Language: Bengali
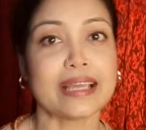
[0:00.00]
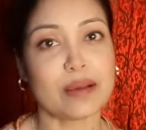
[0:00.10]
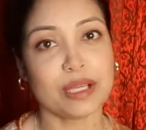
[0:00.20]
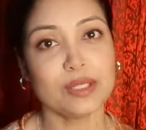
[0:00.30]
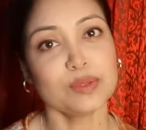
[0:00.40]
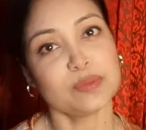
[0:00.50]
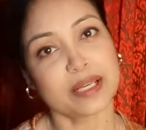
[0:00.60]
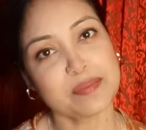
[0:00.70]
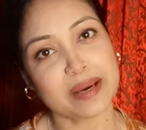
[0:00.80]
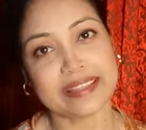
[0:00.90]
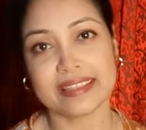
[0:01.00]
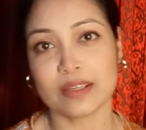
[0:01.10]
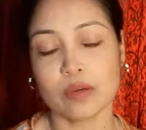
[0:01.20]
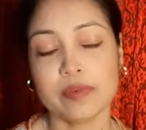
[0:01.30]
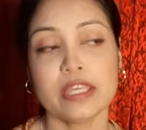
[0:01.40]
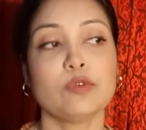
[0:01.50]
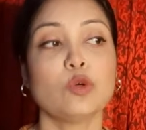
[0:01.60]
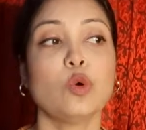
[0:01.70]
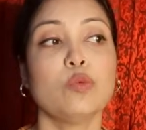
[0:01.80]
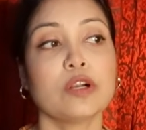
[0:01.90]
না মানো তোমাকে মানতে হবে এবং
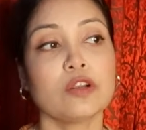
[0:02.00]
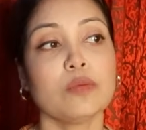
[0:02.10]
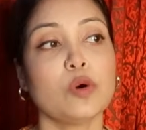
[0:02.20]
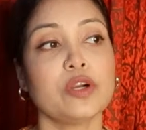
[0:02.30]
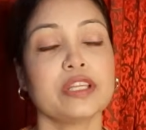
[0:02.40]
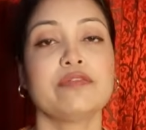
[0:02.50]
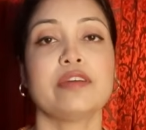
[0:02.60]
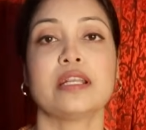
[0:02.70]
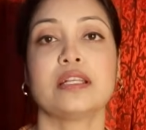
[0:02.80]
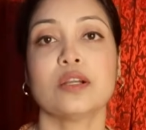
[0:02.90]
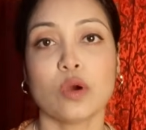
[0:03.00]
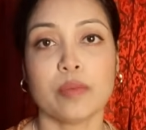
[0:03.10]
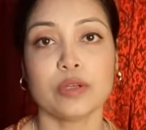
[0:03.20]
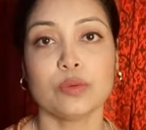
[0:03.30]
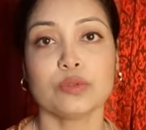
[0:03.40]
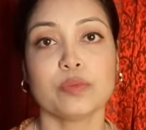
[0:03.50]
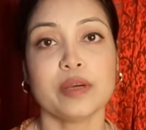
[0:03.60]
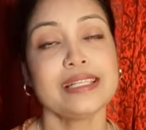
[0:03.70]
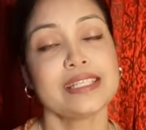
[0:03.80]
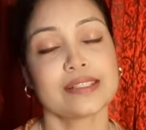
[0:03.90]
ওভারঅল বডির ফ্যাটটা কমানোর
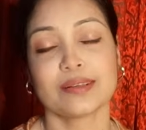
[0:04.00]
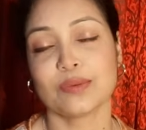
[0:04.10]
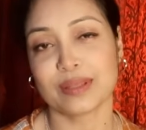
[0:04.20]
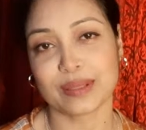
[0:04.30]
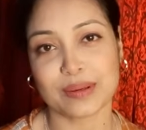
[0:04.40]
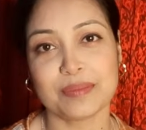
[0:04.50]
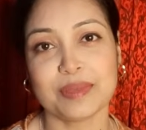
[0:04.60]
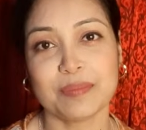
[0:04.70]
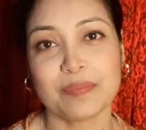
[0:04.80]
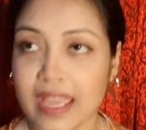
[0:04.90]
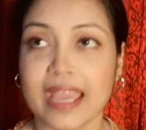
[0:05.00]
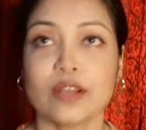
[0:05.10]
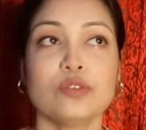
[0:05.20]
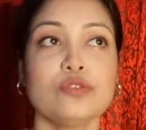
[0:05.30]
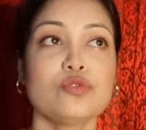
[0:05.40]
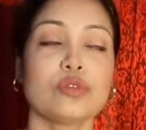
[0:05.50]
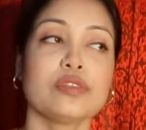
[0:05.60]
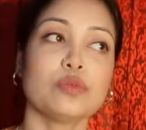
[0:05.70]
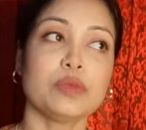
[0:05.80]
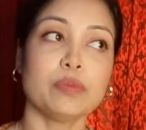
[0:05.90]
তোমার চেষ্টা করতে হবে এখন
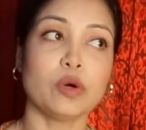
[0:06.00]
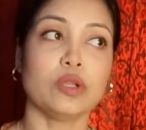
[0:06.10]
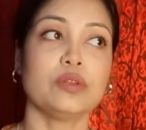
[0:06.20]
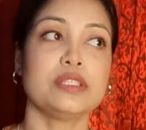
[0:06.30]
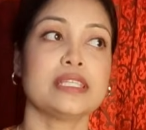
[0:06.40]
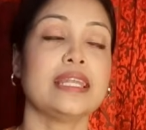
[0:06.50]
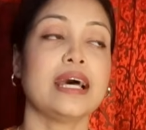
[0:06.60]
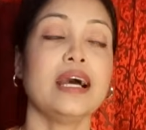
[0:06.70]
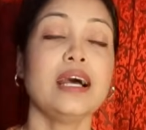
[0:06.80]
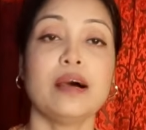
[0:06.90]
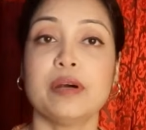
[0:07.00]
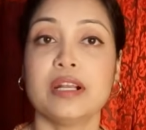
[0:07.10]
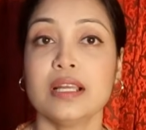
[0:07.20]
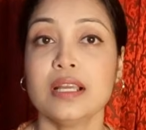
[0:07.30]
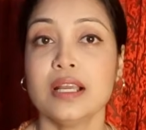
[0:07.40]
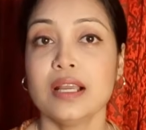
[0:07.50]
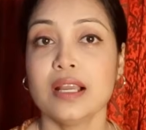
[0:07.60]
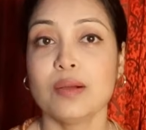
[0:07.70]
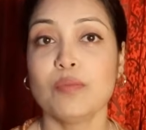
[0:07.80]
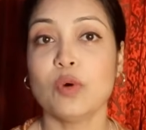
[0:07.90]
যদি তুমি বলো যে না আমার
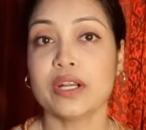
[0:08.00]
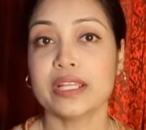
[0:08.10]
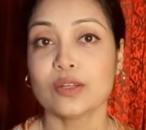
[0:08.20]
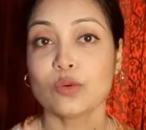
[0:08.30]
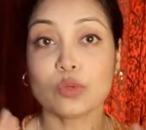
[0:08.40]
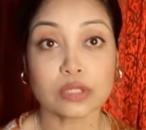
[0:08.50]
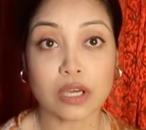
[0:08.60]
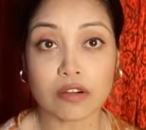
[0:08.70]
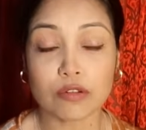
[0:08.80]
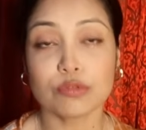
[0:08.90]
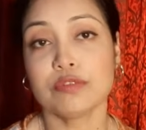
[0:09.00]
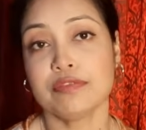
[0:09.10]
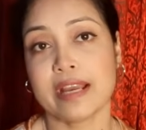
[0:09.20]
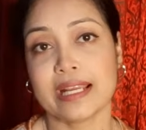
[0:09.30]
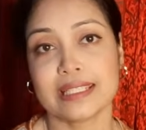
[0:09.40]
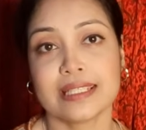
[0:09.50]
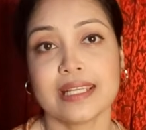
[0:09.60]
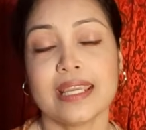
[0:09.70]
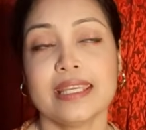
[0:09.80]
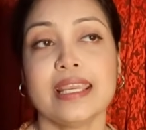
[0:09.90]
বডির কোথাও কোনো ফ্যাট
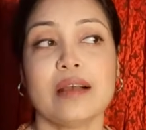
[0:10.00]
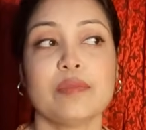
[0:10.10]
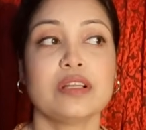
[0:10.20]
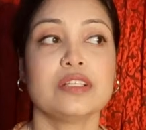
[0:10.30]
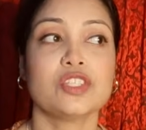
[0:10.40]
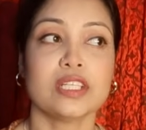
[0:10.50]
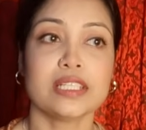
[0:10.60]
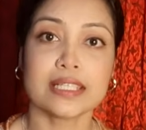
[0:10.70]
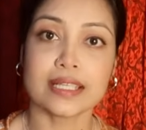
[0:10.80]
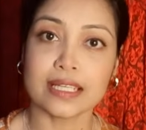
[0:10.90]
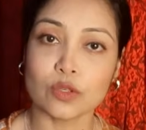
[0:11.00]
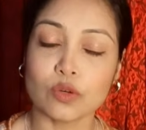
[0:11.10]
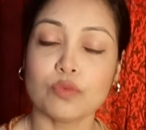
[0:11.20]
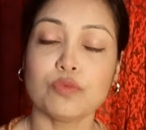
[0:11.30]
নেই আমার জেনেটিক্যালেও